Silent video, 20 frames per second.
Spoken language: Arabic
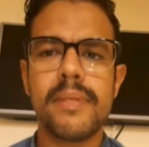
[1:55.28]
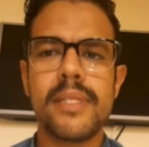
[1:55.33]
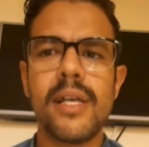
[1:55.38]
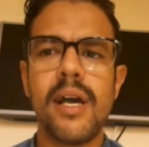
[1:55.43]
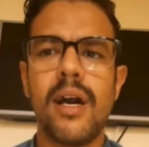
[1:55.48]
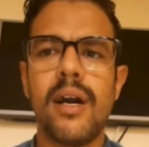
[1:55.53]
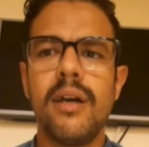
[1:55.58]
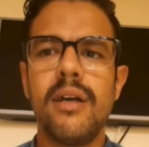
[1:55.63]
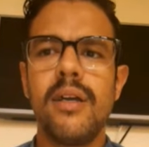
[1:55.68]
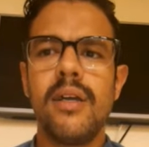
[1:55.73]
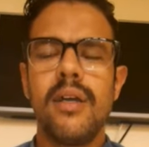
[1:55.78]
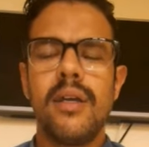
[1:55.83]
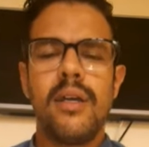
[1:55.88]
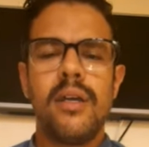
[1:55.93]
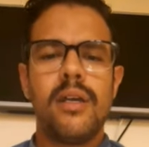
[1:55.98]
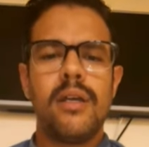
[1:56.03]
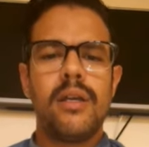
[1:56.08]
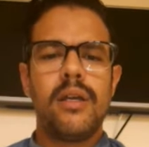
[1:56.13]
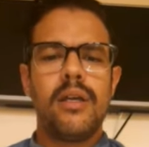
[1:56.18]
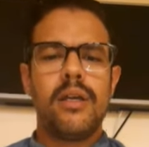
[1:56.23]
37.5
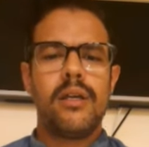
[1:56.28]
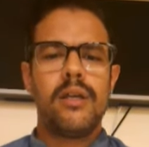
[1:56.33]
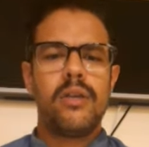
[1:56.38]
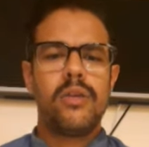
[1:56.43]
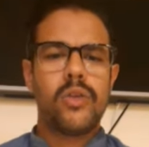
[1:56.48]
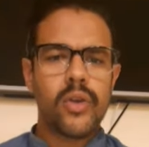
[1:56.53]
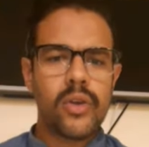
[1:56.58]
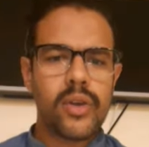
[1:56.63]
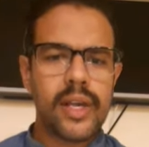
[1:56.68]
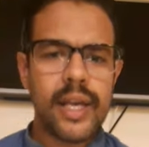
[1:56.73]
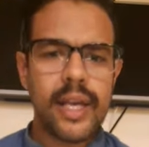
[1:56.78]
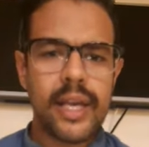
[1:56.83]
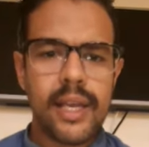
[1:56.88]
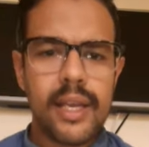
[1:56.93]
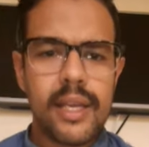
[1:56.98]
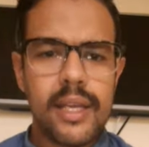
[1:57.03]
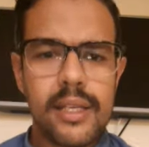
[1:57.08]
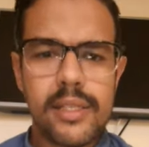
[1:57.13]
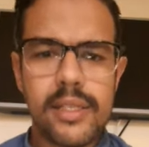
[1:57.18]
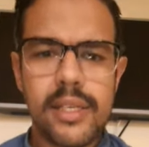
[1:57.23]
دوغري
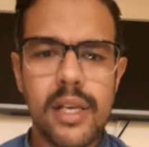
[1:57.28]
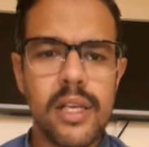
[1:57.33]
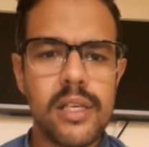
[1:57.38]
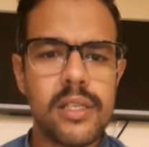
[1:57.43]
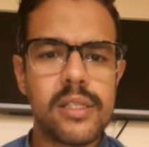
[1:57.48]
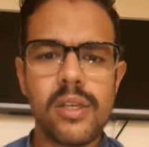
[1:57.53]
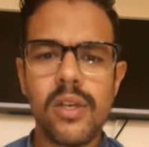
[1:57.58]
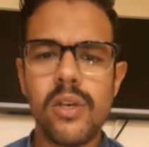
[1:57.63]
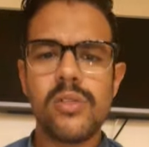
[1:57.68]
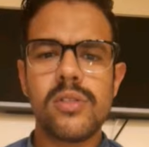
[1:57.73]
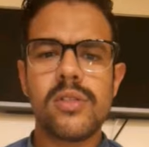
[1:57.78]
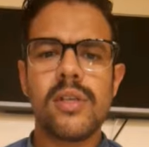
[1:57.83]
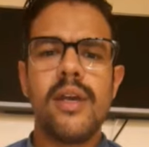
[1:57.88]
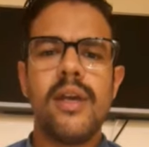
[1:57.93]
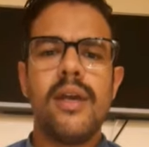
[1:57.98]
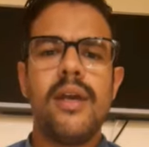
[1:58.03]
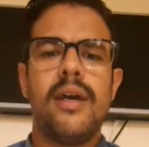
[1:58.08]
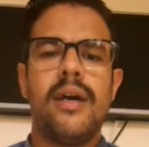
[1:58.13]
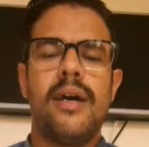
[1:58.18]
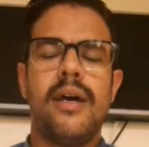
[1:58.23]
سيليسيوس
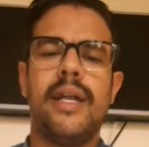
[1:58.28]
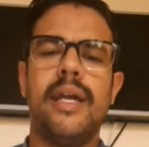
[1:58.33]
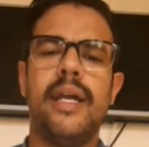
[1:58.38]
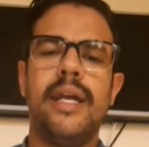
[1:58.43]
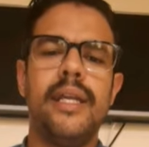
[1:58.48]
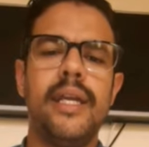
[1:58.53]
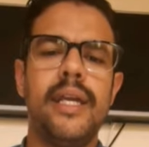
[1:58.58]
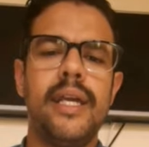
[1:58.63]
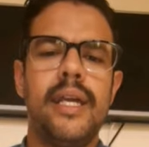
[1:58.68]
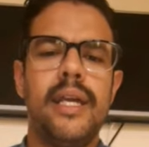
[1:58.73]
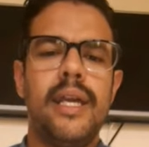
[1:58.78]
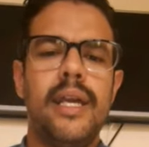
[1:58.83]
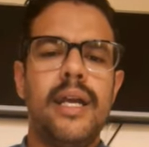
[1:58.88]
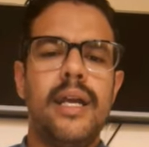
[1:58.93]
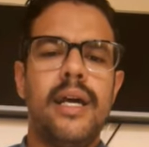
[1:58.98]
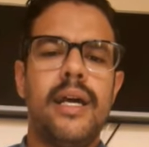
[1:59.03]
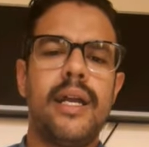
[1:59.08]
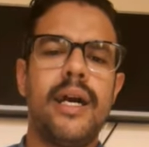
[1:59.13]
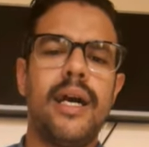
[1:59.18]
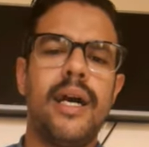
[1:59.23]
راه يعني
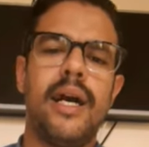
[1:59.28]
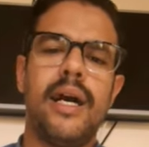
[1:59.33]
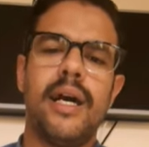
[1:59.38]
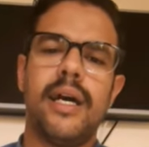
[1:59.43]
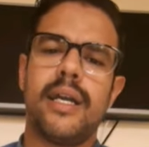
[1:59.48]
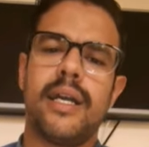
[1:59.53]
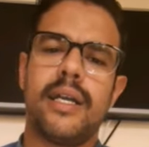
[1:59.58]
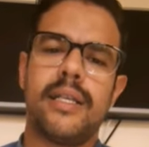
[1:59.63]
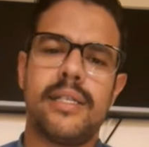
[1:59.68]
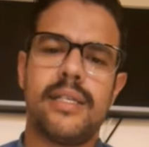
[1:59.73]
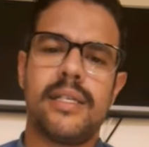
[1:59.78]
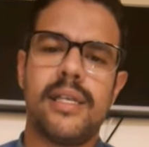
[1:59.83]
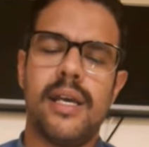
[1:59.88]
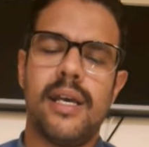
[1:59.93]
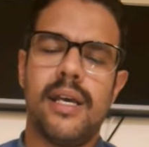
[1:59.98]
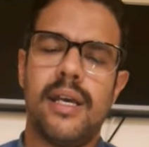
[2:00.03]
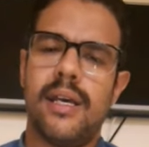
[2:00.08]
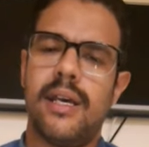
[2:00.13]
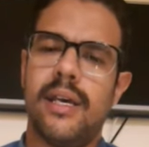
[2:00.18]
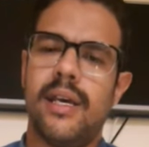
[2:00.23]
راه خص
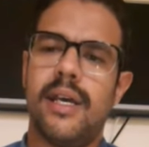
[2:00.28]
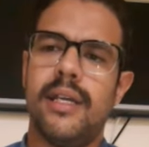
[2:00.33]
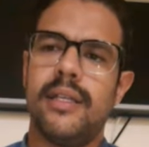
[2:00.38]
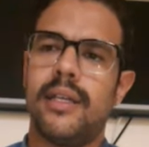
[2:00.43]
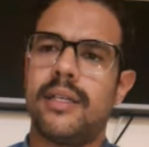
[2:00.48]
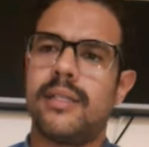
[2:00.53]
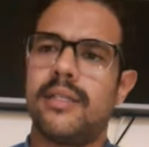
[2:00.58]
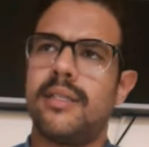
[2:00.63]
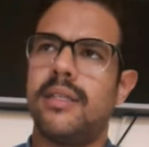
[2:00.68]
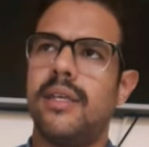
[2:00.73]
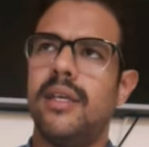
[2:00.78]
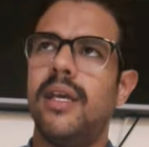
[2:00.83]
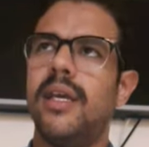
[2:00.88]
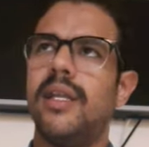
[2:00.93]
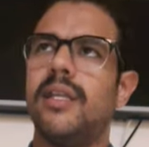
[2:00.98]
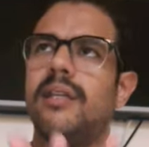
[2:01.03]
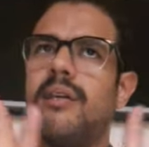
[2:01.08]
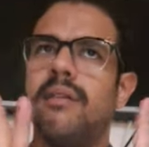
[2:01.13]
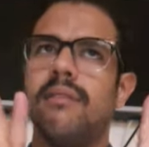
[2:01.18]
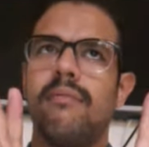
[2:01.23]
هذاك
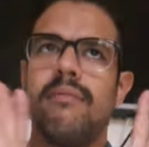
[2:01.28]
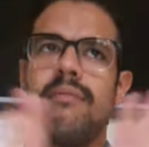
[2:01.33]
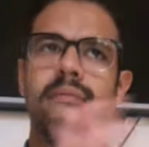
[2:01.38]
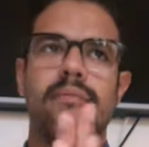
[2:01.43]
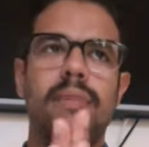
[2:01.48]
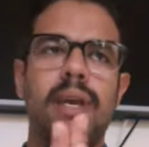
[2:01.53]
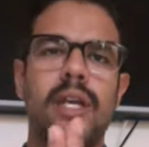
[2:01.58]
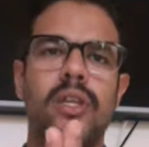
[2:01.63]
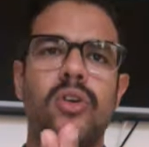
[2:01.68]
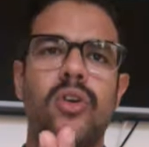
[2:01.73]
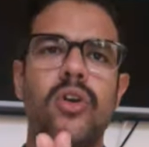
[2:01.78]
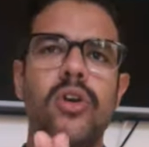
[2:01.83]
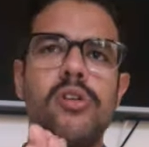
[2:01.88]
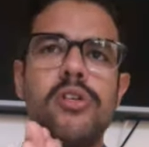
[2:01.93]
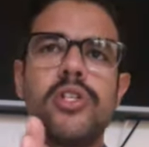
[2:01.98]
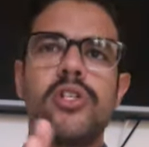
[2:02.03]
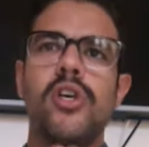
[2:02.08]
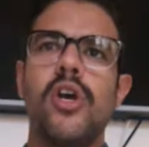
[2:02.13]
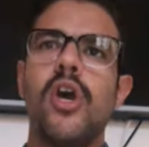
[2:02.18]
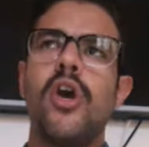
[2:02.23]
السيد ما
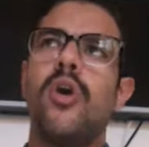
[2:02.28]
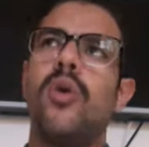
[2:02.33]
يدخلش